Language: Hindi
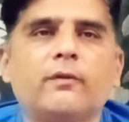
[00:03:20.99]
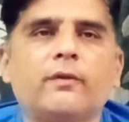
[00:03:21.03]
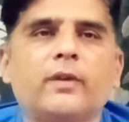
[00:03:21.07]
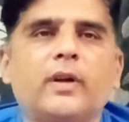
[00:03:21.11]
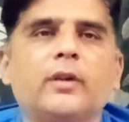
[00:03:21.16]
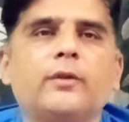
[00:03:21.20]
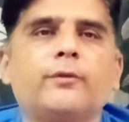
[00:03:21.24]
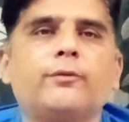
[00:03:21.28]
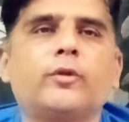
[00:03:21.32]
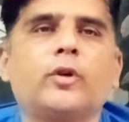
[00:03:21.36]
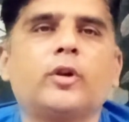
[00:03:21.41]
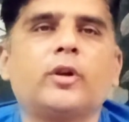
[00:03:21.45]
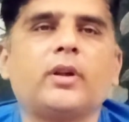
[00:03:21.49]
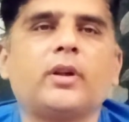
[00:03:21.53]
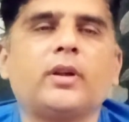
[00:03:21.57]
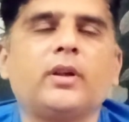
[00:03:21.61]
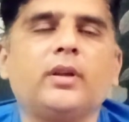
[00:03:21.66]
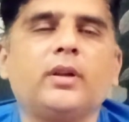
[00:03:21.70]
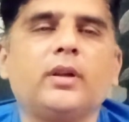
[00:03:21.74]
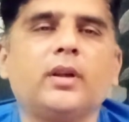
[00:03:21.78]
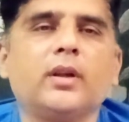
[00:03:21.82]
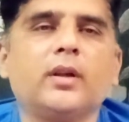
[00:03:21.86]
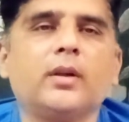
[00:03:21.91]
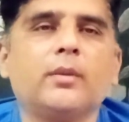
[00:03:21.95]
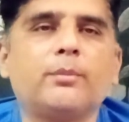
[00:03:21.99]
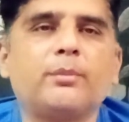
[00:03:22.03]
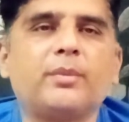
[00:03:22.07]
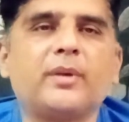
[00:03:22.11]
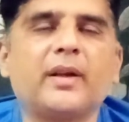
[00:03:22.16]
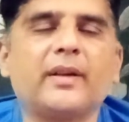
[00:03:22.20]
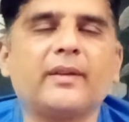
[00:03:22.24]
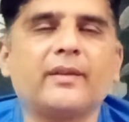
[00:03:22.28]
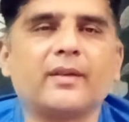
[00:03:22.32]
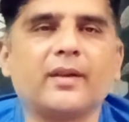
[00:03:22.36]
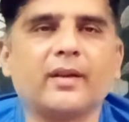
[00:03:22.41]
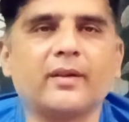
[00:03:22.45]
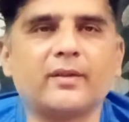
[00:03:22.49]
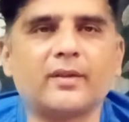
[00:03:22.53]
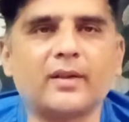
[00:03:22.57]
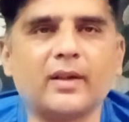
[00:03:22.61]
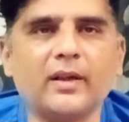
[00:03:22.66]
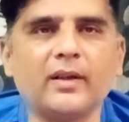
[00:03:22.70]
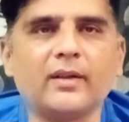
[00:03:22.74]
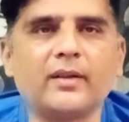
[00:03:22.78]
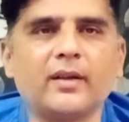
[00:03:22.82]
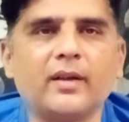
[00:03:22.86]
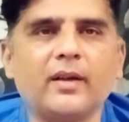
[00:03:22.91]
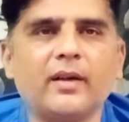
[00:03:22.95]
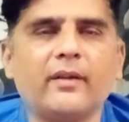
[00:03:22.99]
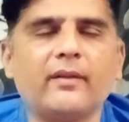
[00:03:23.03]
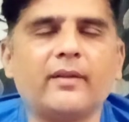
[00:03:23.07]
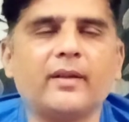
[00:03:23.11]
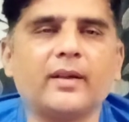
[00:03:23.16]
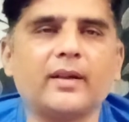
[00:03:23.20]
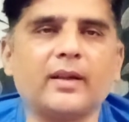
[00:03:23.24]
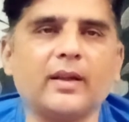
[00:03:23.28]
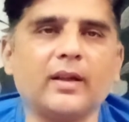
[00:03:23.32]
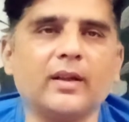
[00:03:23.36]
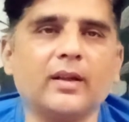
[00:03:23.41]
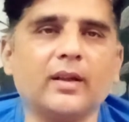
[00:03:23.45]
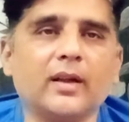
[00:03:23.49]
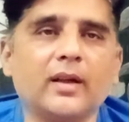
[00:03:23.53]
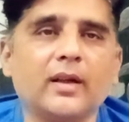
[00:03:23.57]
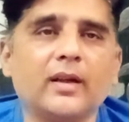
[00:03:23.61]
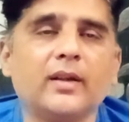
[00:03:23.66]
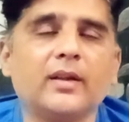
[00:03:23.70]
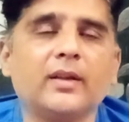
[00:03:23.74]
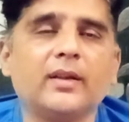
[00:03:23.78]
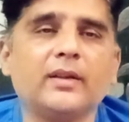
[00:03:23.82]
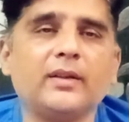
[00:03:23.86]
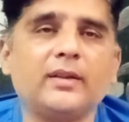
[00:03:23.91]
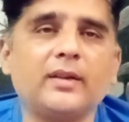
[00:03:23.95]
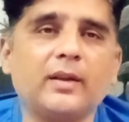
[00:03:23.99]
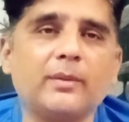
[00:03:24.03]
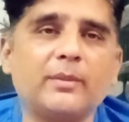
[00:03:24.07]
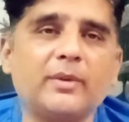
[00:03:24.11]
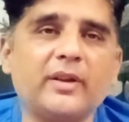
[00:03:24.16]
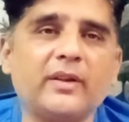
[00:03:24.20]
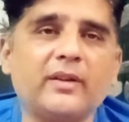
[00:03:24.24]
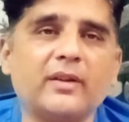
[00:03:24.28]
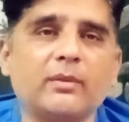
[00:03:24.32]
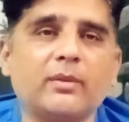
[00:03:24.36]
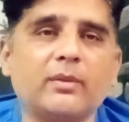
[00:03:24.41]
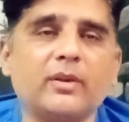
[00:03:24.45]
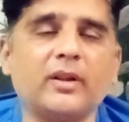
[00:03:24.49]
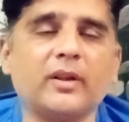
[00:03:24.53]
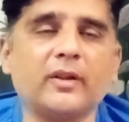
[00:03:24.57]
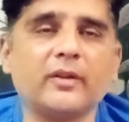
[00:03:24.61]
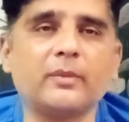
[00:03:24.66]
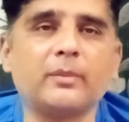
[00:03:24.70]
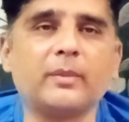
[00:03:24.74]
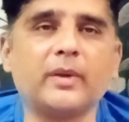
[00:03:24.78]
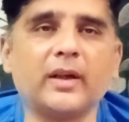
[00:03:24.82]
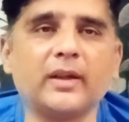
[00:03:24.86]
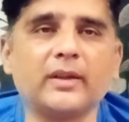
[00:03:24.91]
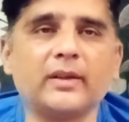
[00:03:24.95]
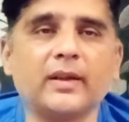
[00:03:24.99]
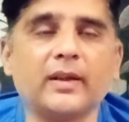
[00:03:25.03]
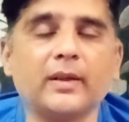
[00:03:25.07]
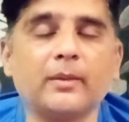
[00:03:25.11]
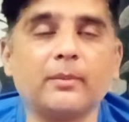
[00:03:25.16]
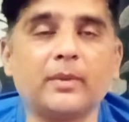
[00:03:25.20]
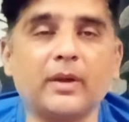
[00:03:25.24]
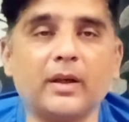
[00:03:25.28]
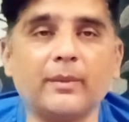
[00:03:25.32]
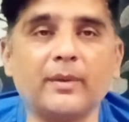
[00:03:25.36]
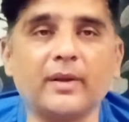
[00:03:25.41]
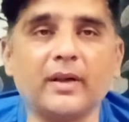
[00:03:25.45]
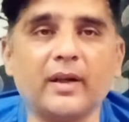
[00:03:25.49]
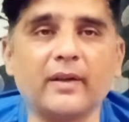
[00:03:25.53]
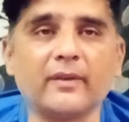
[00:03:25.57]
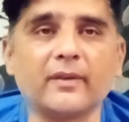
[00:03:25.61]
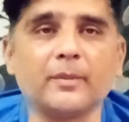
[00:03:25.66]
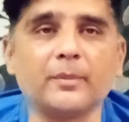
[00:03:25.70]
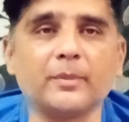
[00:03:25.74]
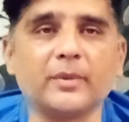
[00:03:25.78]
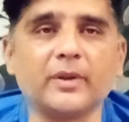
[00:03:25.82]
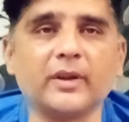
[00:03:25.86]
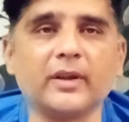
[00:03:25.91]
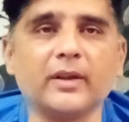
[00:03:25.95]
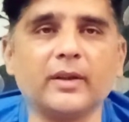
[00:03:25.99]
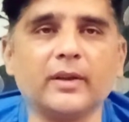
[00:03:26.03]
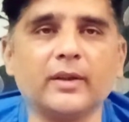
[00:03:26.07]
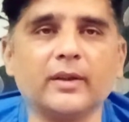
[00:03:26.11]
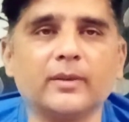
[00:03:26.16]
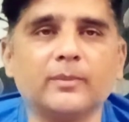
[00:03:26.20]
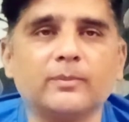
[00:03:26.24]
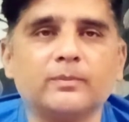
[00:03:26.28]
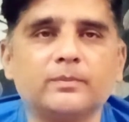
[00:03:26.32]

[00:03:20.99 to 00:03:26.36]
140 प्लस के स्ट्राइक रेट से खेलना ये बड़ी ज़बरदस्त बात है बाबर आजम के लिए